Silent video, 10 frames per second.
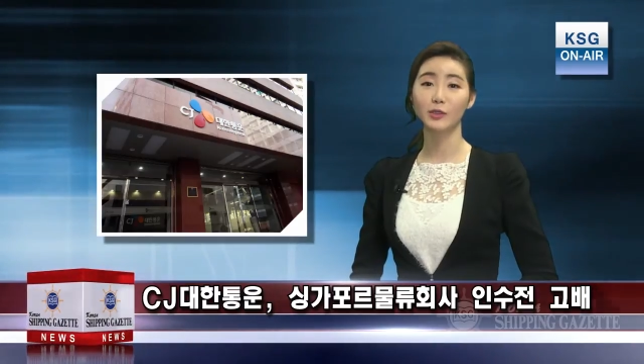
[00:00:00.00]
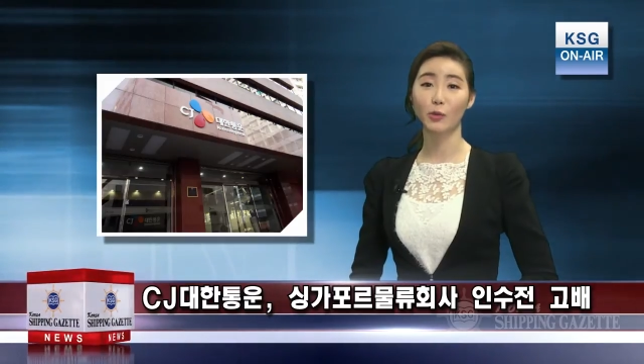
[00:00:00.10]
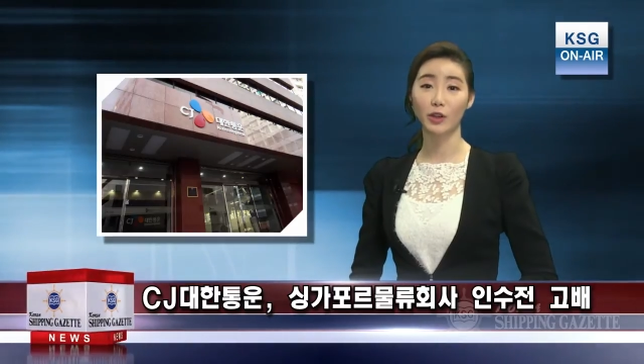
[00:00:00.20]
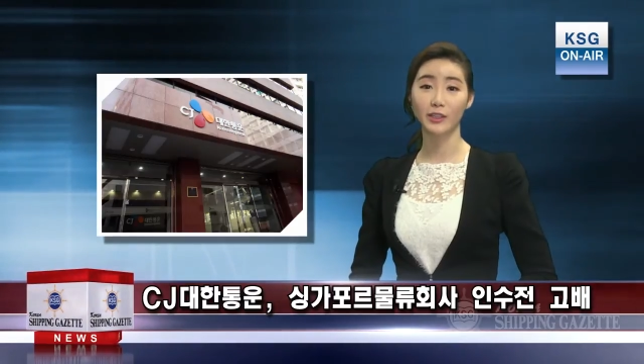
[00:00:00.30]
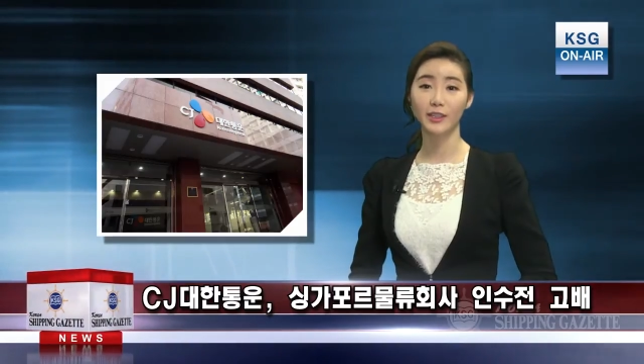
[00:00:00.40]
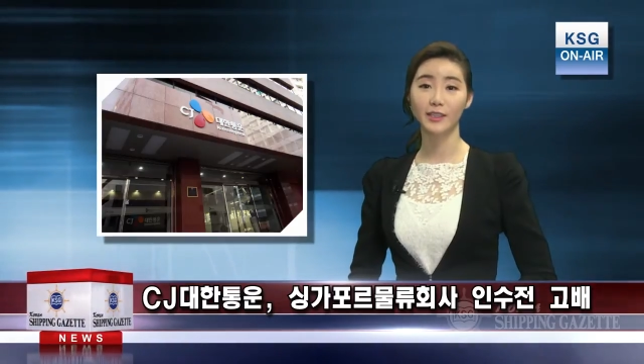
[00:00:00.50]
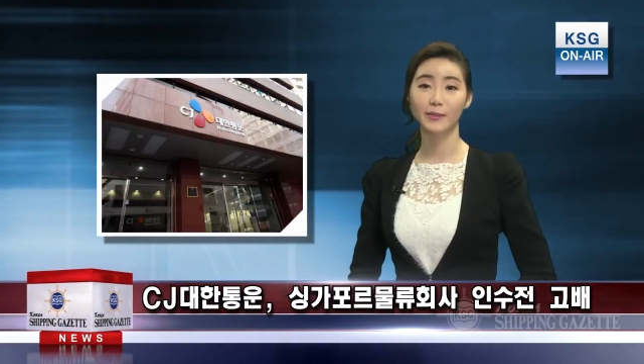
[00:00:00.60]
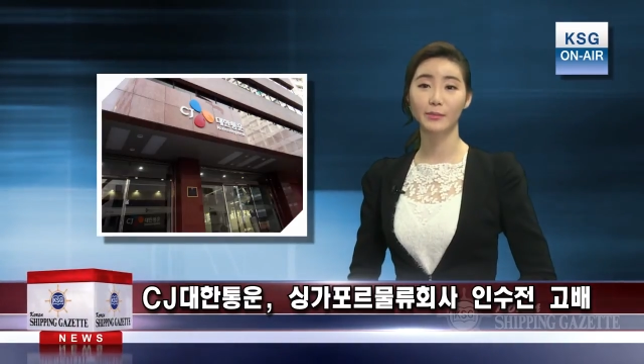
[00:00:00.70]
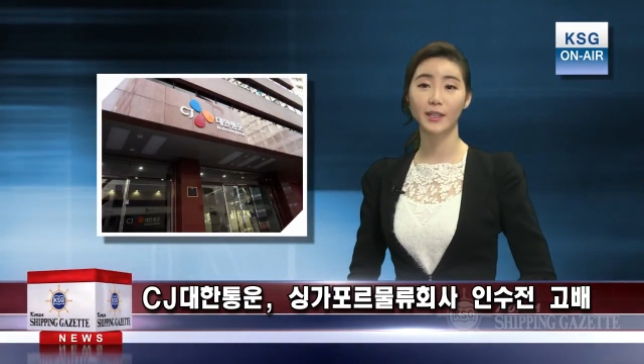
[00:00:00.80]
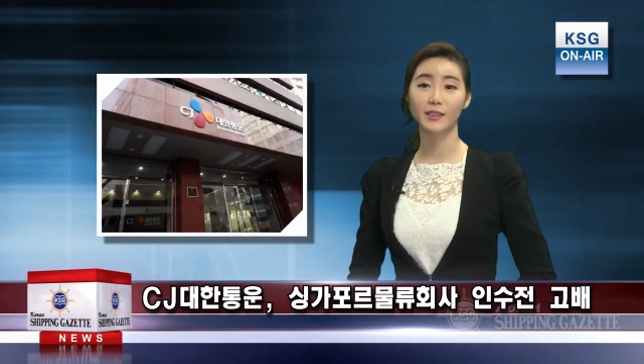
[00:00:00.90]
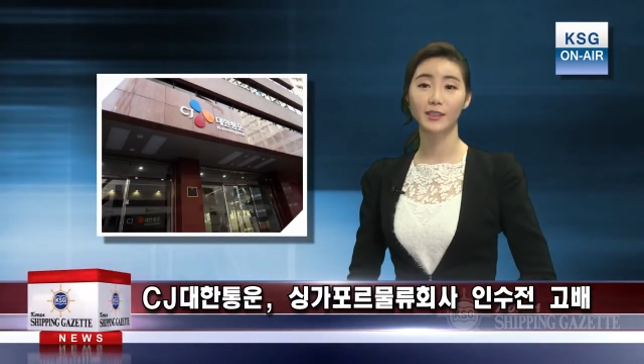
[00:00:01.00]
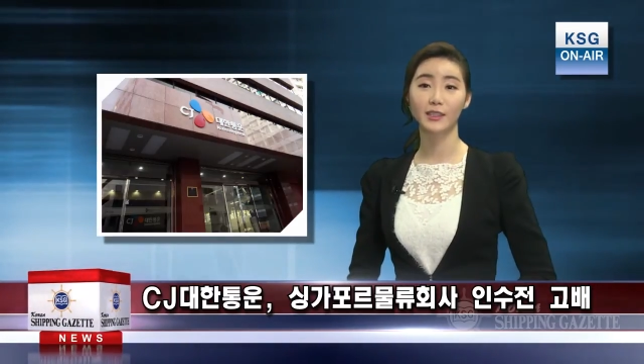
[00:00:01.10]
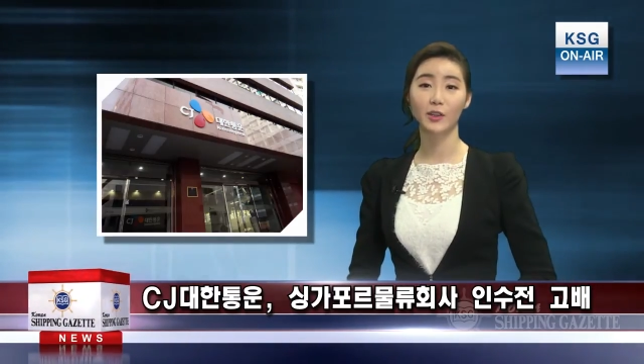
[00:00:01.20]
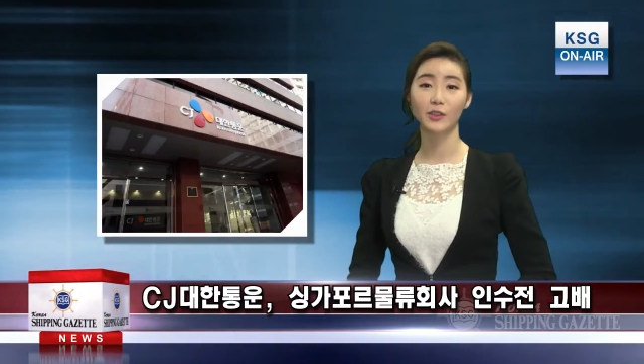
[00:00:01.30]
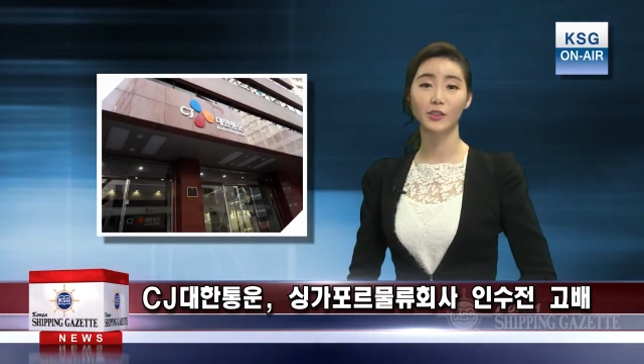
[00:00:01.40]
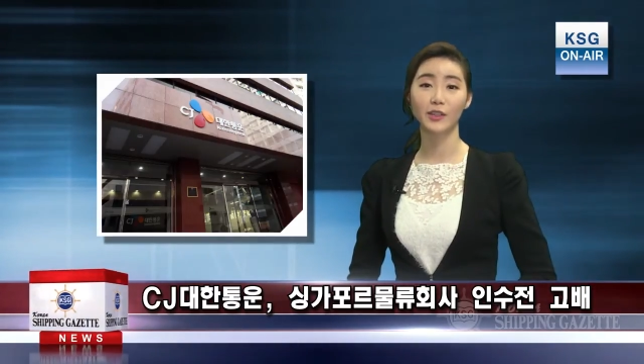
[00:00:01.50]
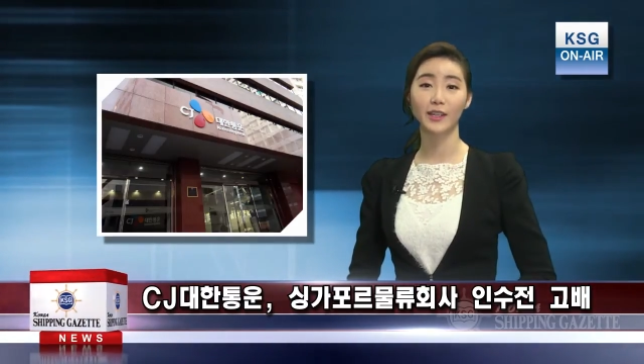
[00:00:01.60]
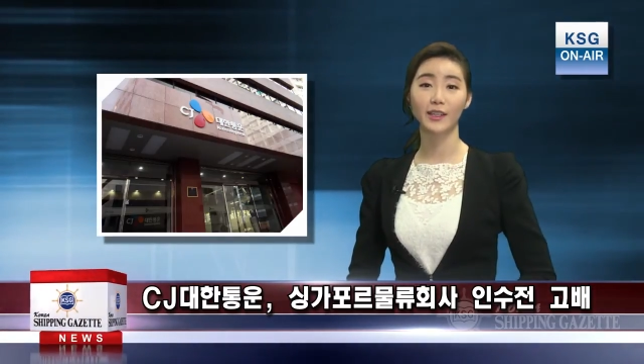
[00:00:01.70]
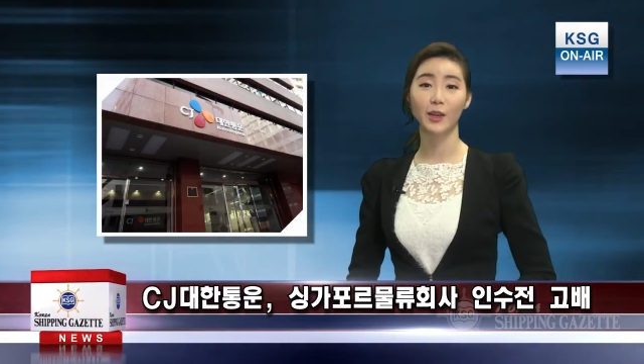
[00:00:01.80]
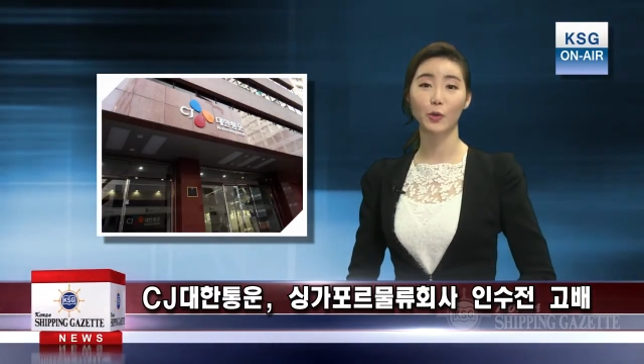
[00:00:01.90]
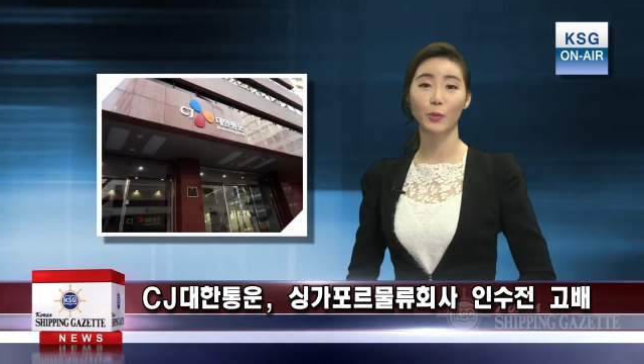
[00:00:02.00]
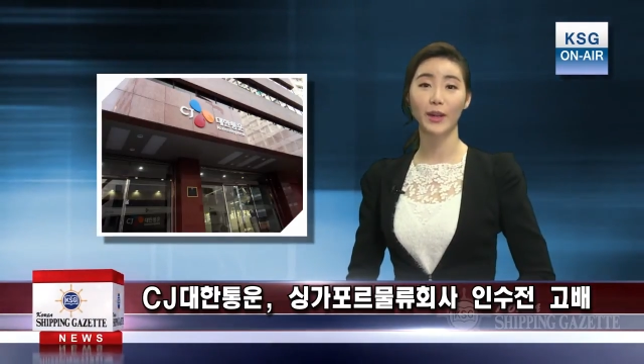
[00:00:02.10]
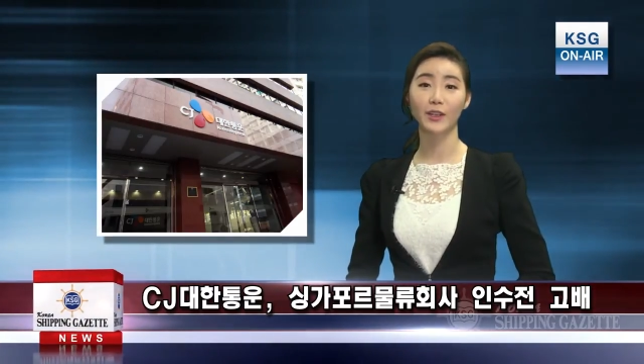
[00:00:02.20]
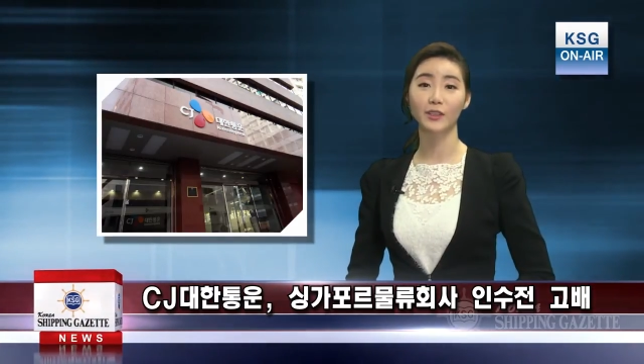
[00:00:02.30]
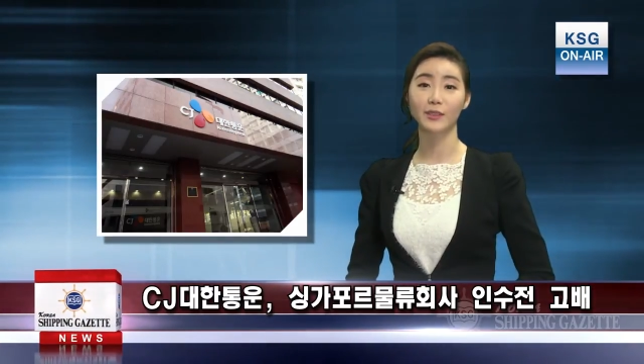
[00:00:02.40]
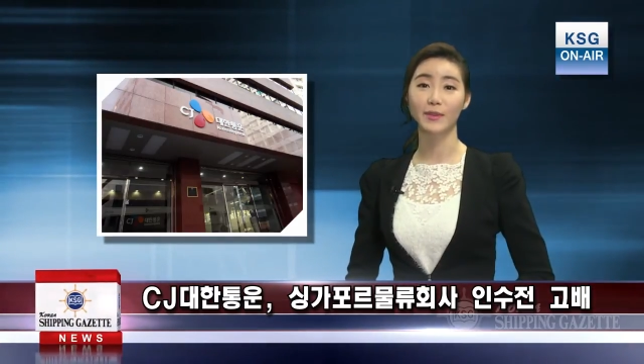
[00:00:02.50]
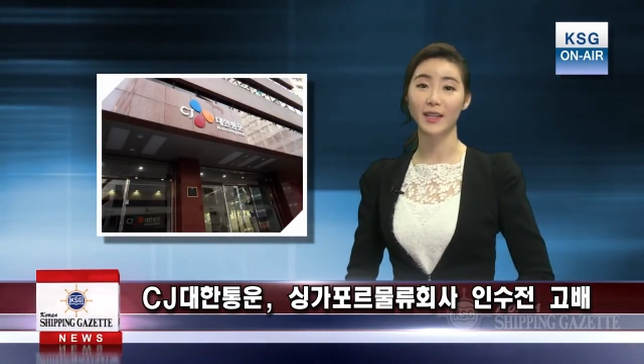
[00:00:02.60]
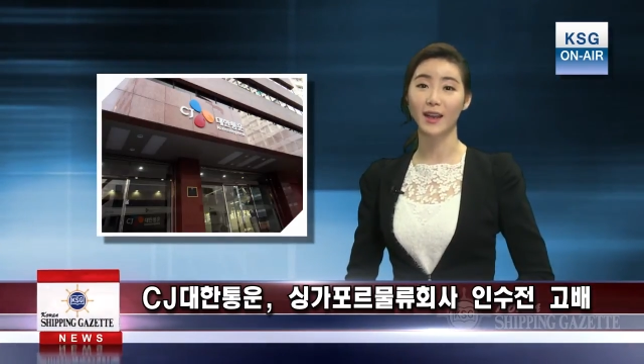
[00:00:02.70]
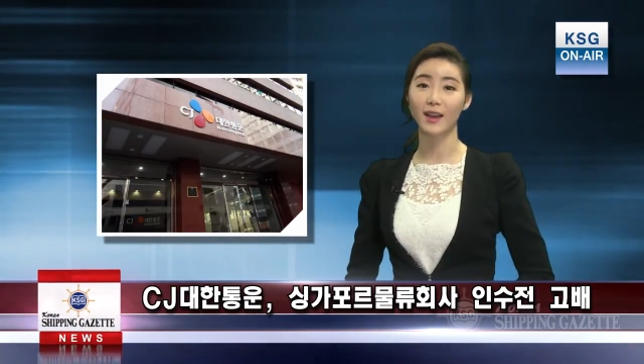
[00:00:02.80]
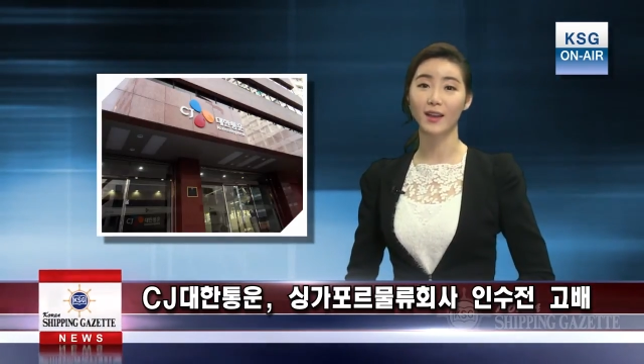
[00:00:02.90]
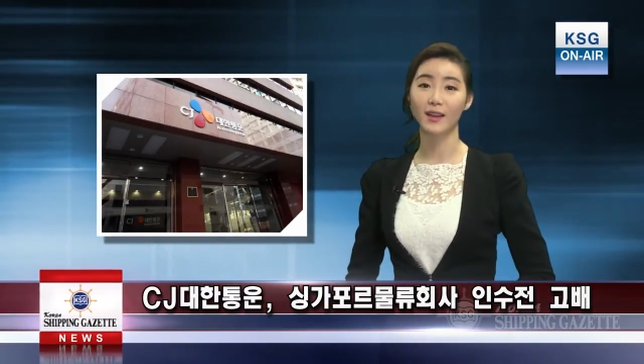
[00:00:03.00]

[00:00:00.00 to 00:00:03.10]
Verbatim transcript: 월드익스프레스를 선정했다고 밝혔습니다.